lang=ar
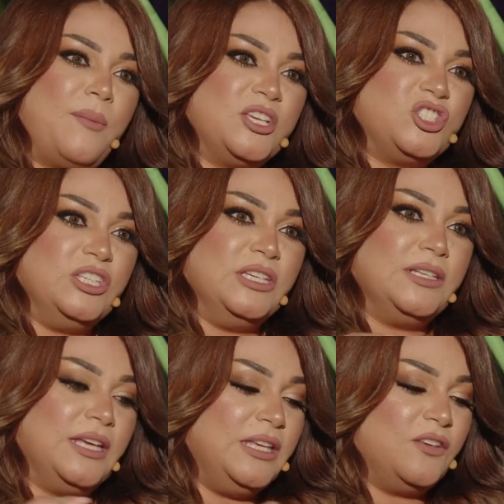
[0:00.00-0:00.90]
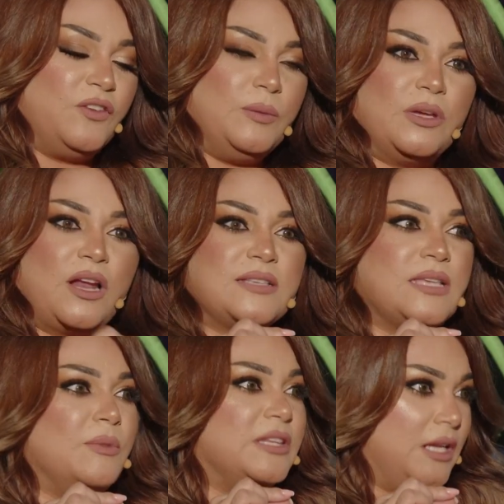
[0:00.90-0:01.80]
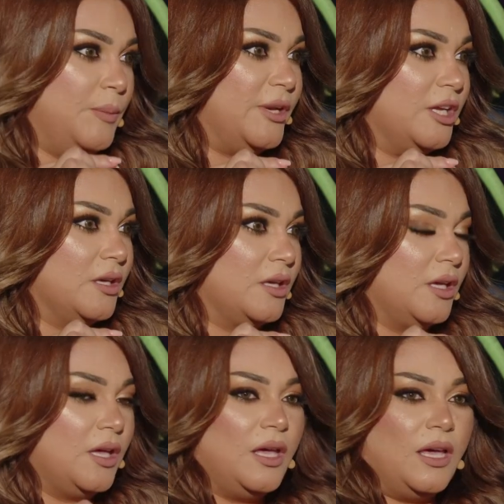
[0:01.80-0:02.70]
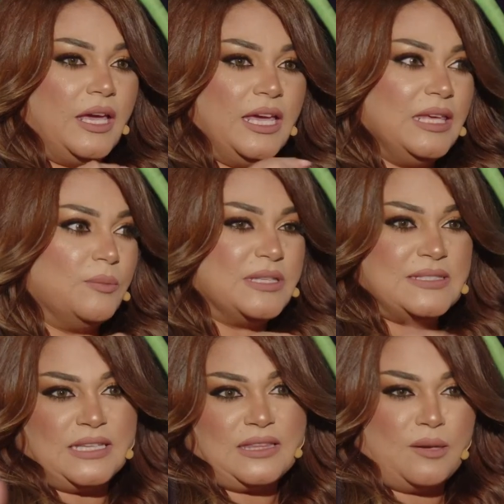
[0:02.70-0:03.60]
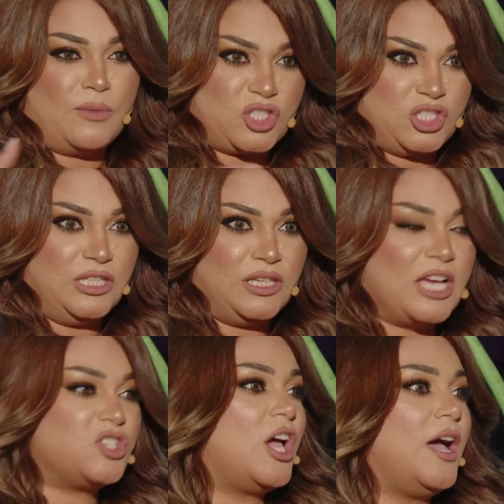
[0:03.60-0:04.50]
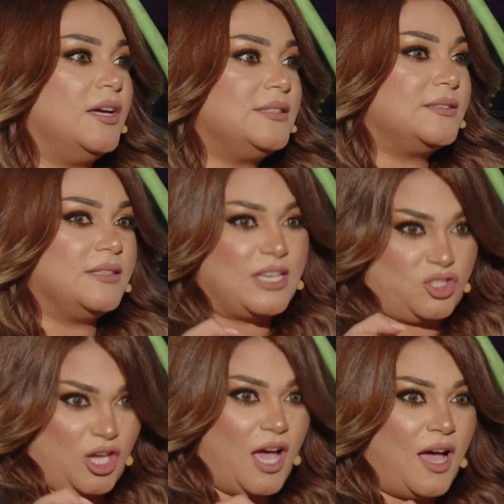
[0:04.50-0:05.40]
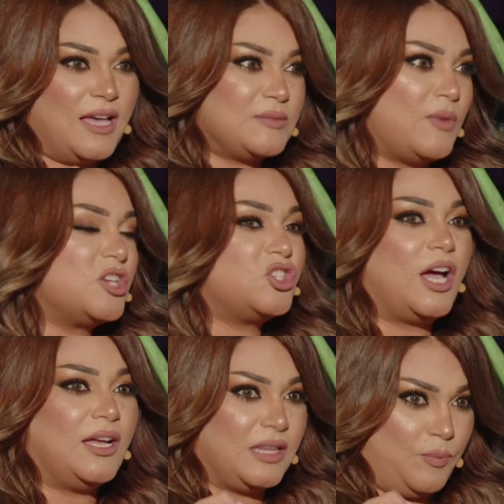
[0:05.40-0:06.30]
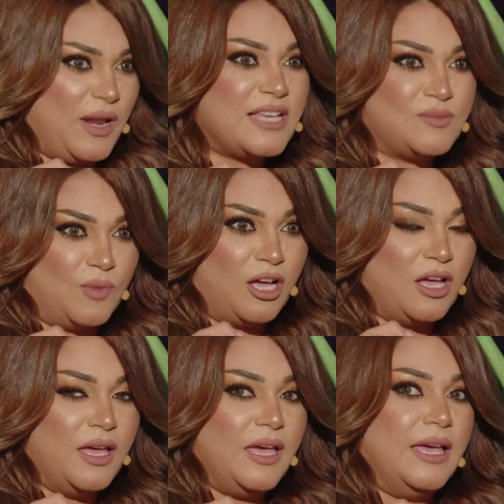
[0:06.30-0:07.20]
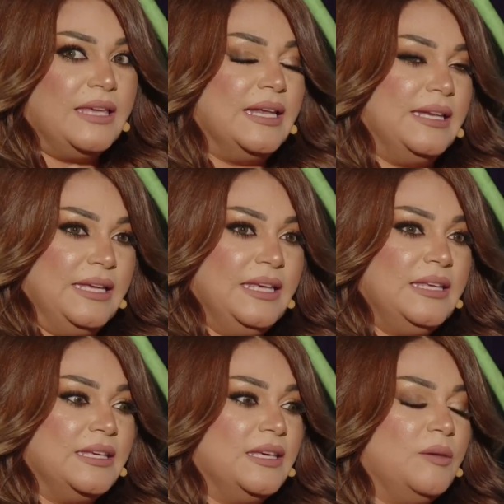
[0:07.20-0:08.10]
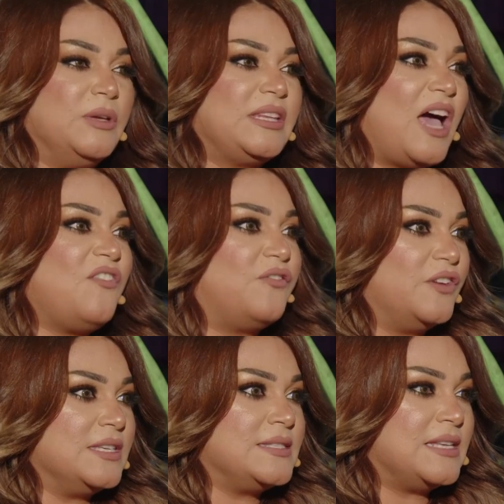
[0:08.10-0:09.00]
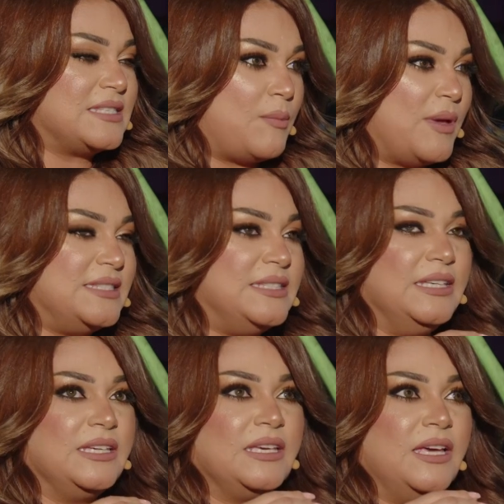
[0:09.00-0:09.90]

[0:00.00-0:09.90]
ماشين هي في براسها مثل ابره هي بتزت الماشين اشعه اشعه اسمها اشعه البلازما يلي هي بتحفز اذا بدك